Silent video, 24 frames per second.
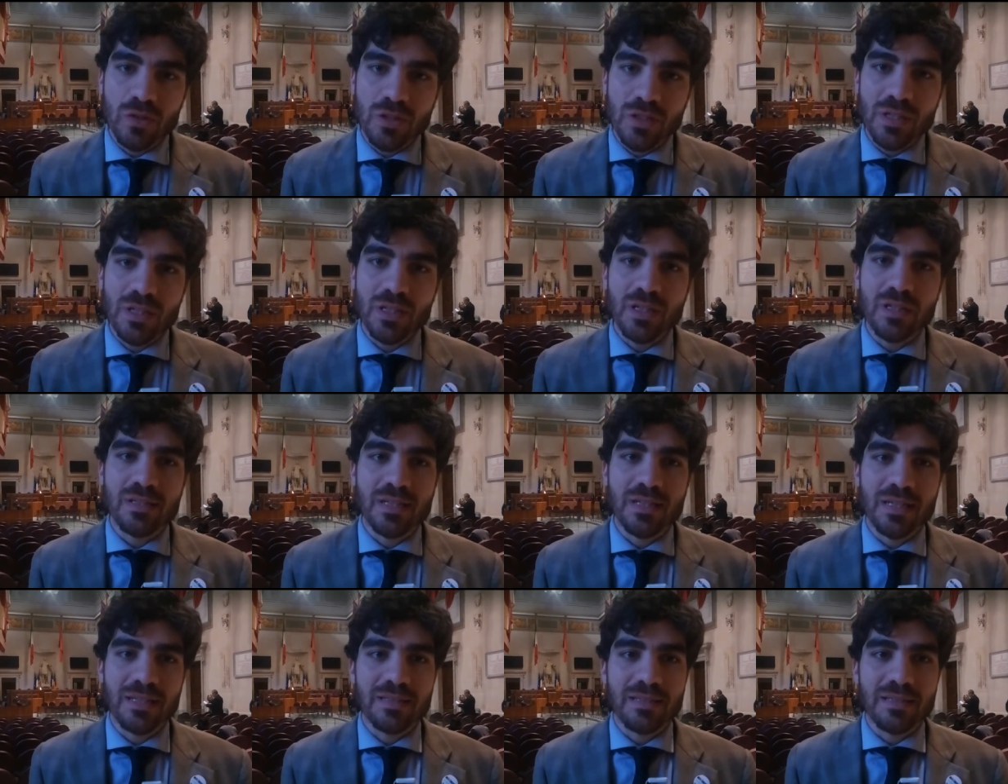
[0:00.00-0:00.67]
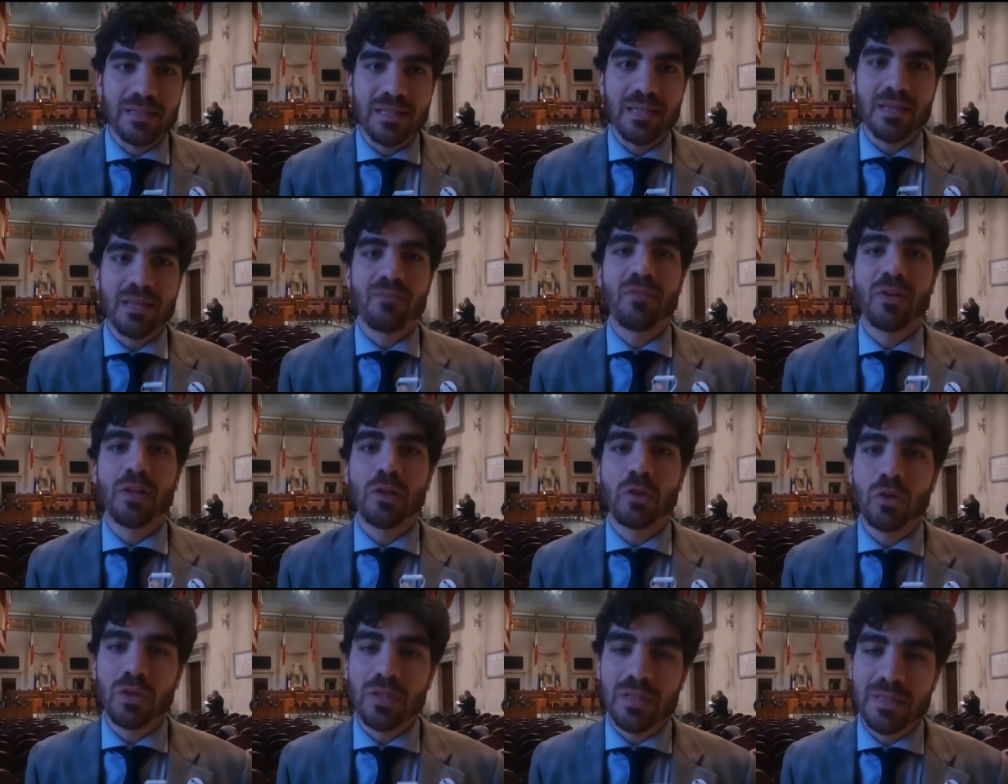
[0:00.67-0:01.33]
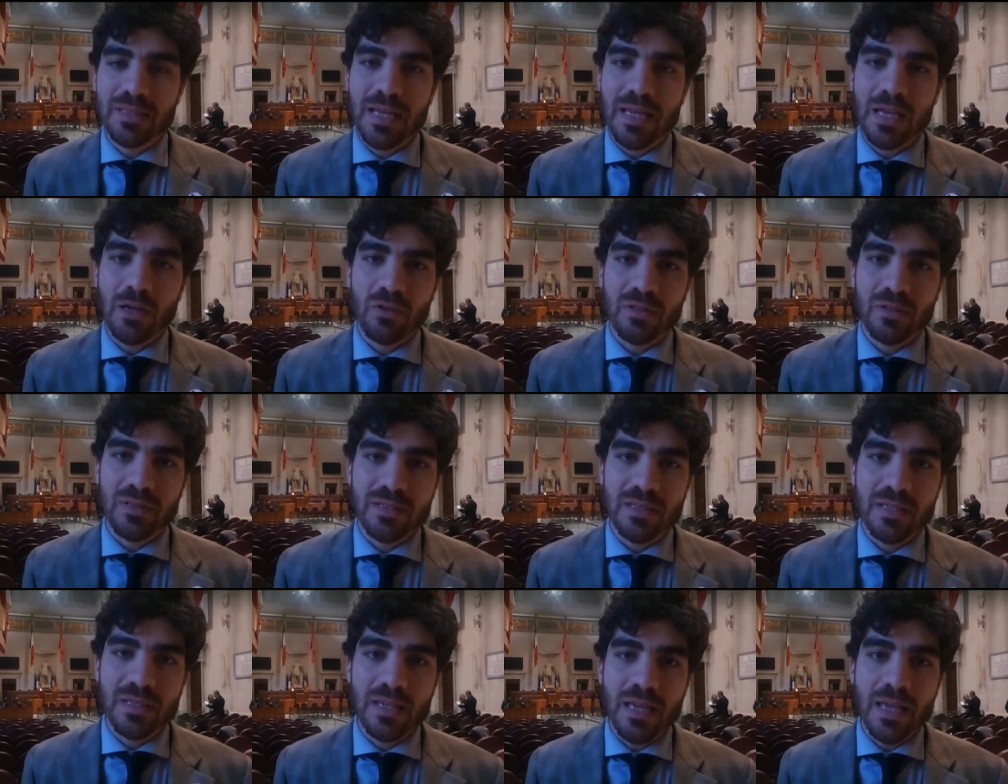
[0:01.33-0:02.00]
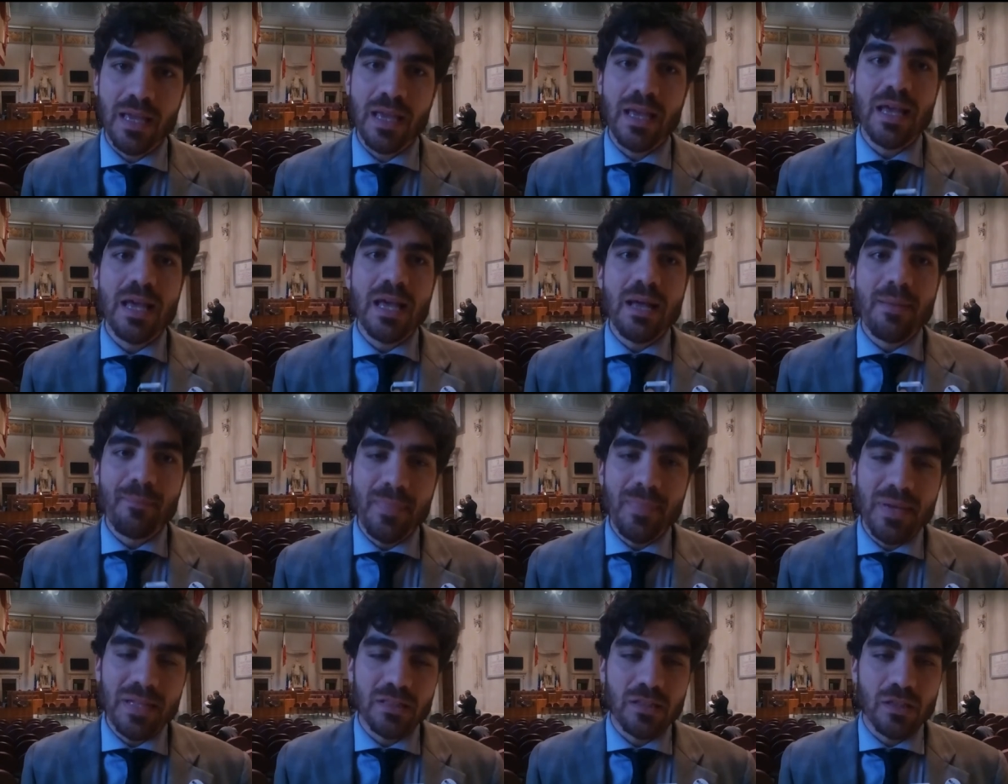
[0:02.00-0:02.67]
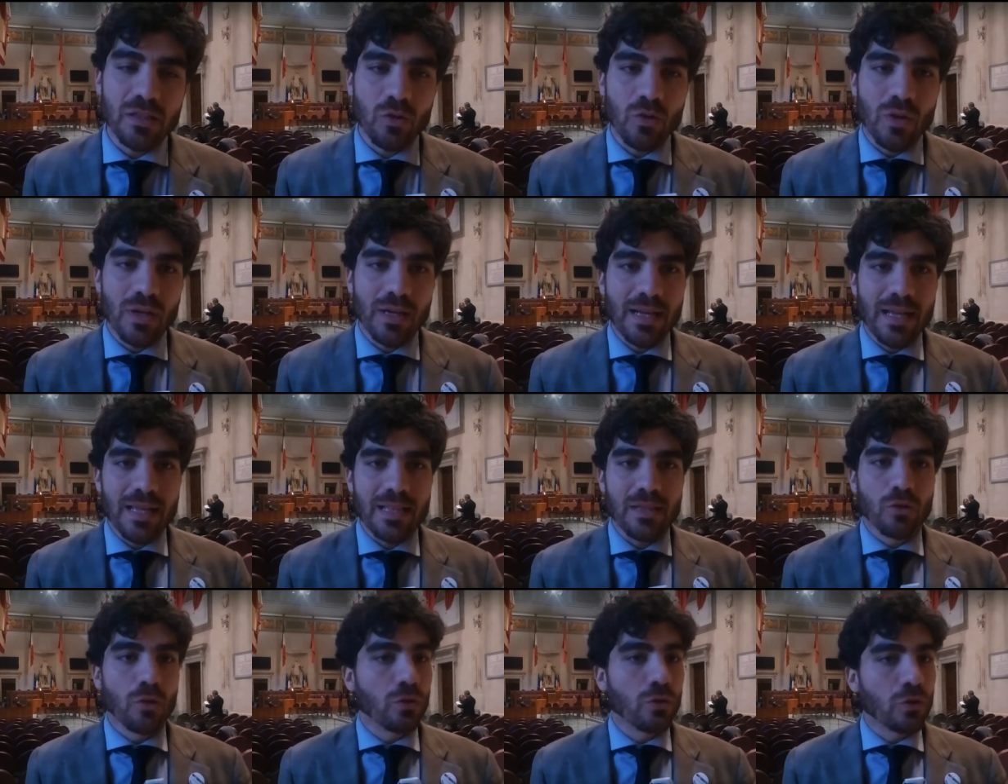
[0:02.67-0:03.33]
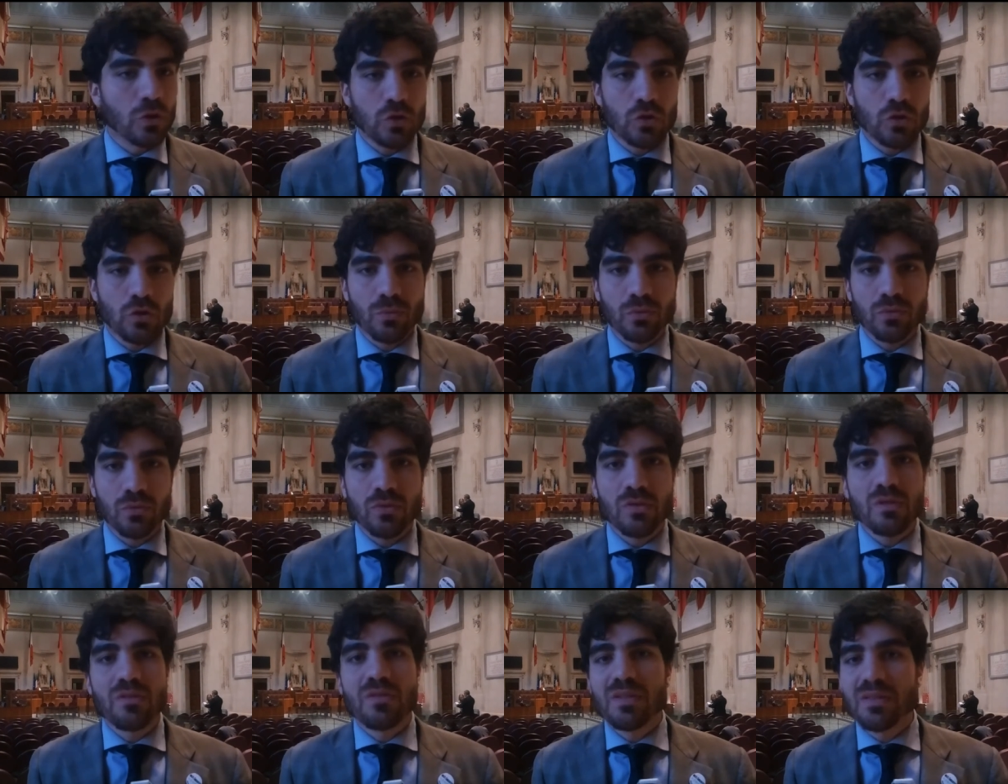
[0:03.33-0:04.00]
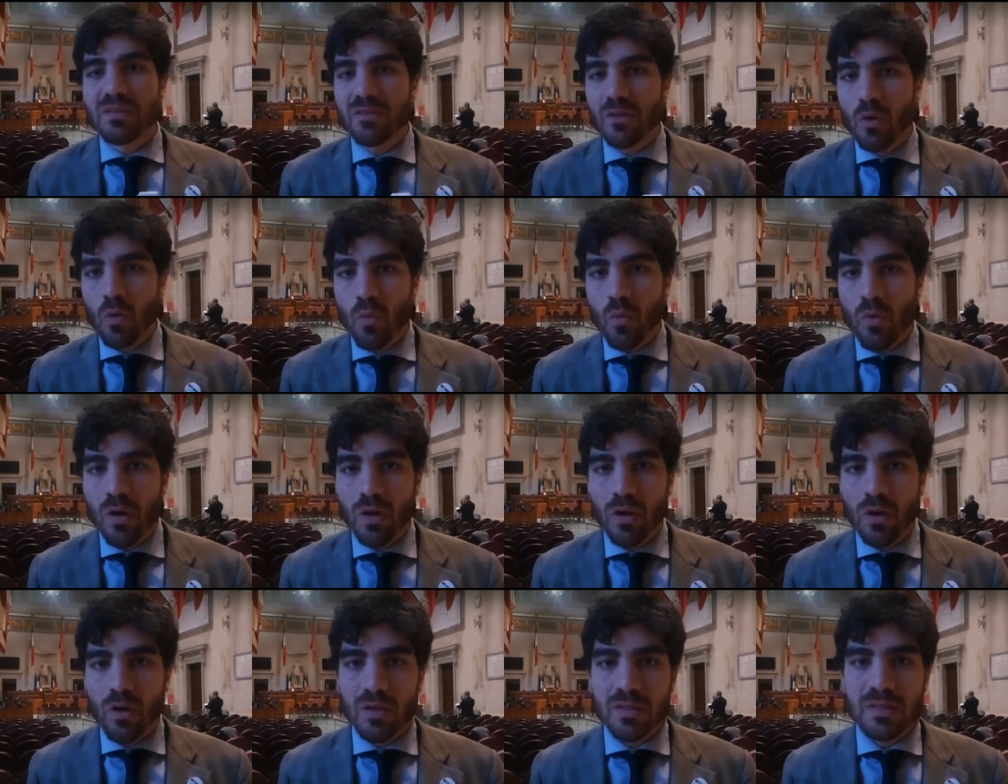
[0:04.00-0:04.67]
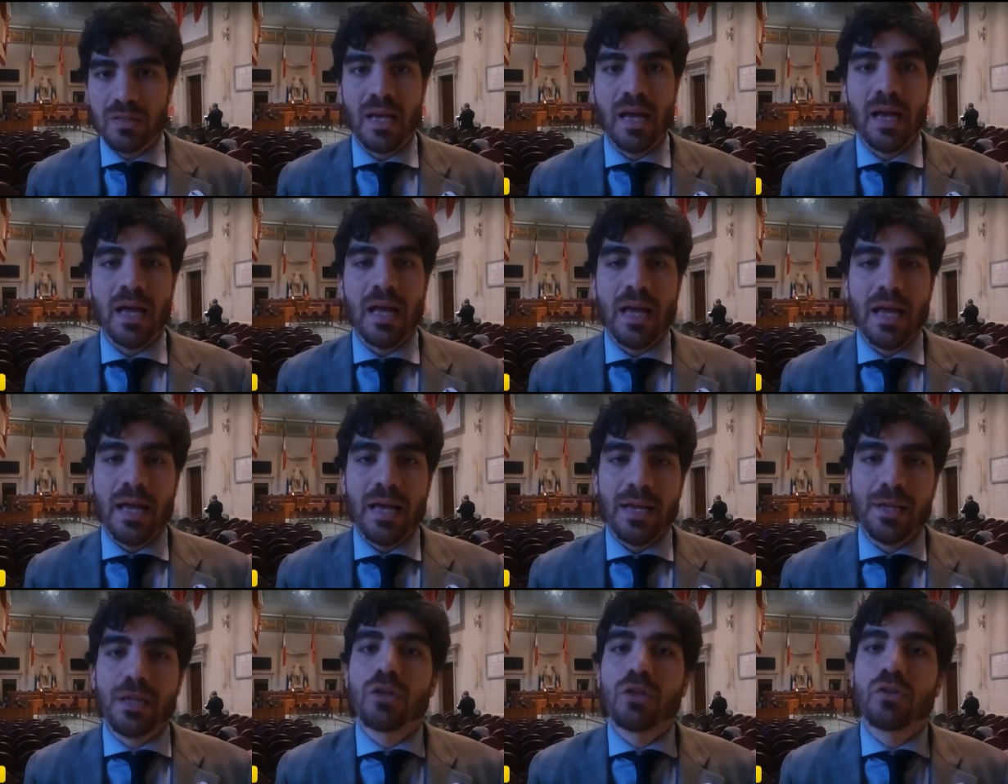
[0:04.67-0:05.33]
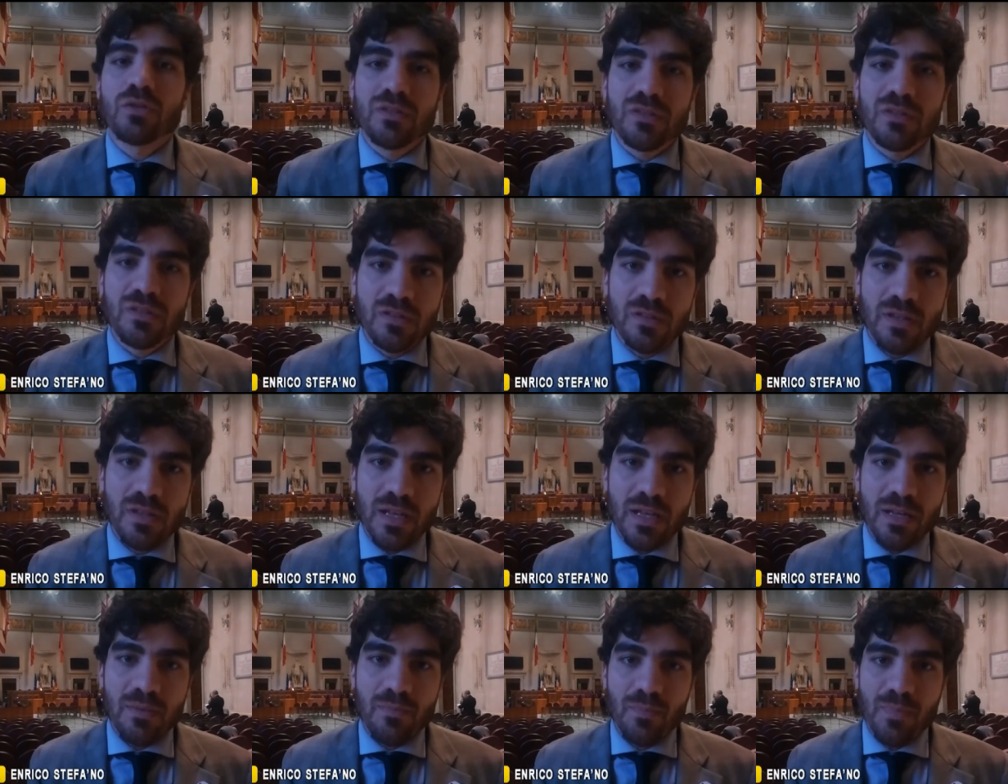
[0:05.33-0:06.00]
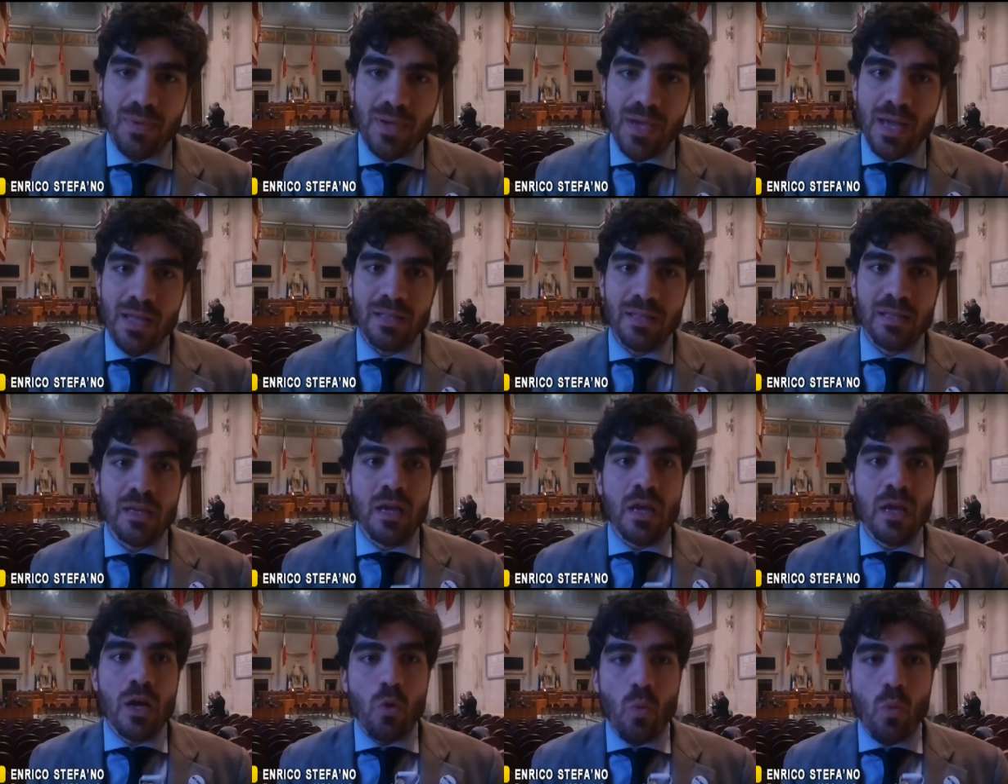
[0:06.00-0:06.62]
di crisi anziché valorizzarlo, anziché metterlo a reddito dal nostro punto di vista è un qualcosa che non si tiene in piedi,